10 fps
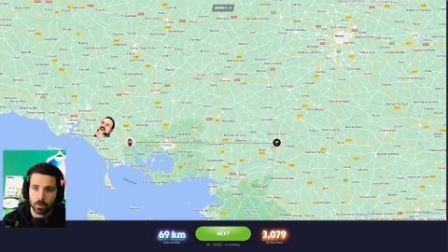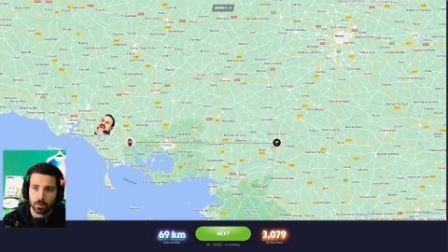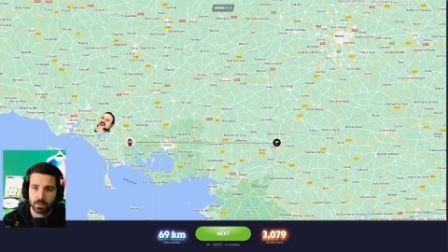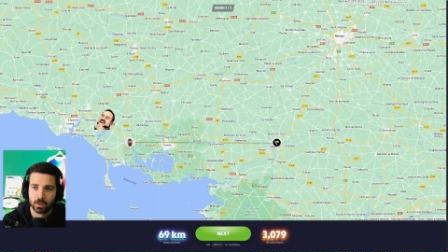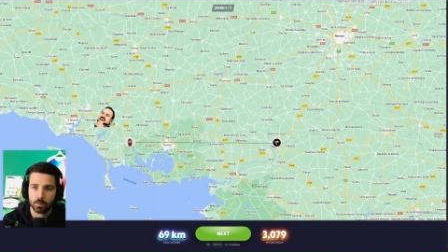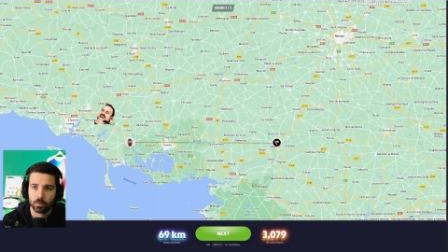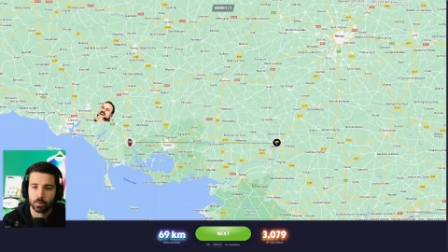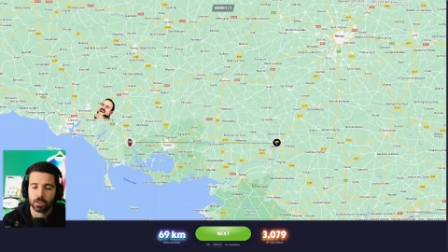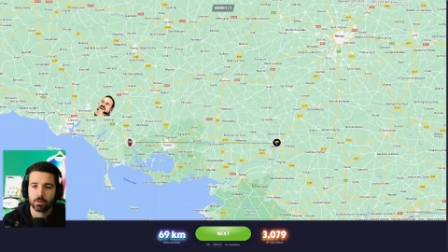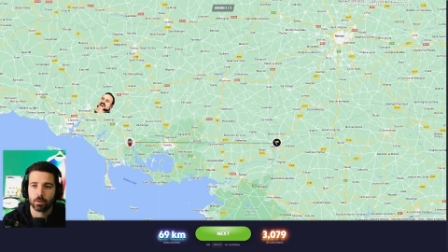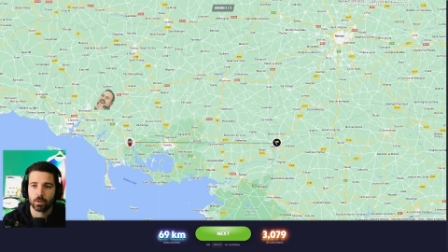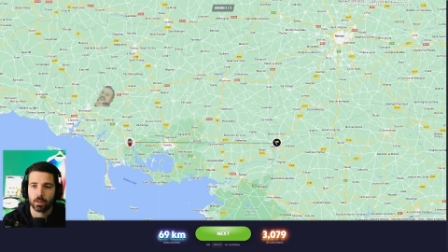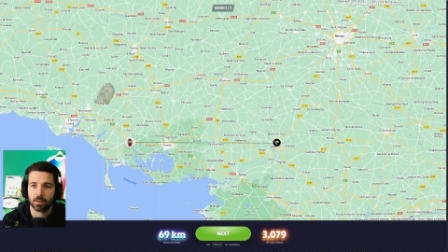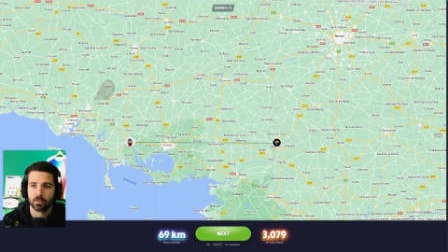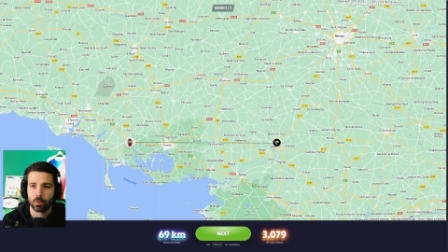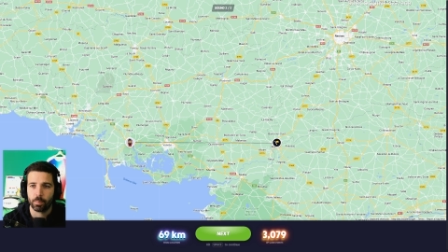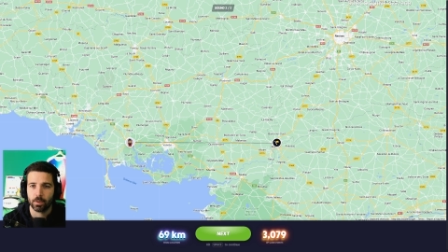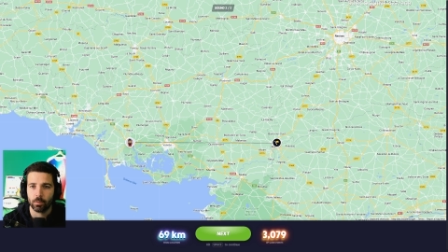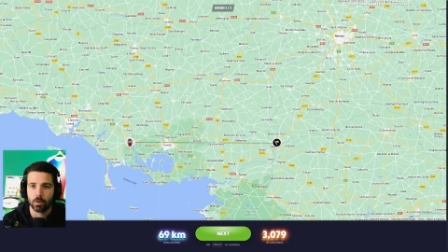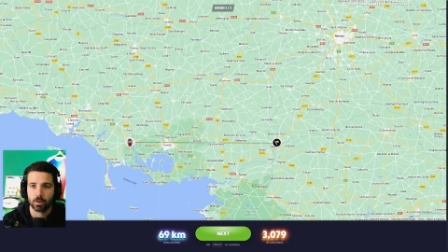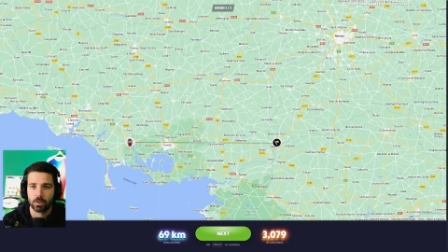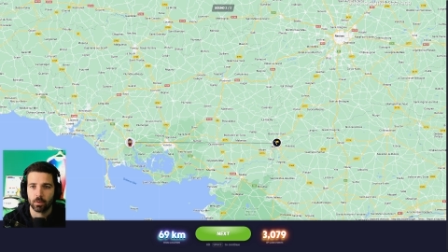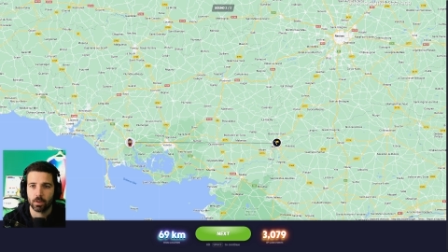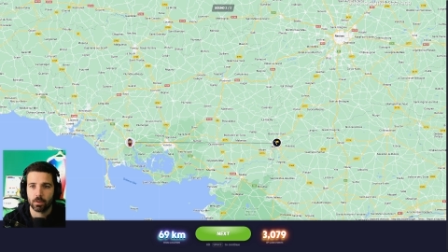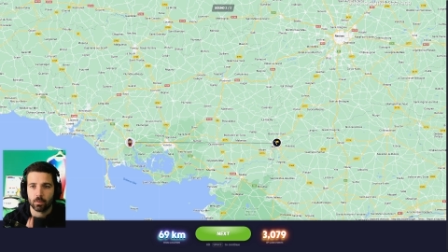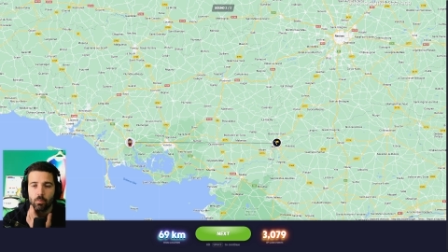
C'est quand même dommage de regarder qu'un seul panneau alors qu'il y en a.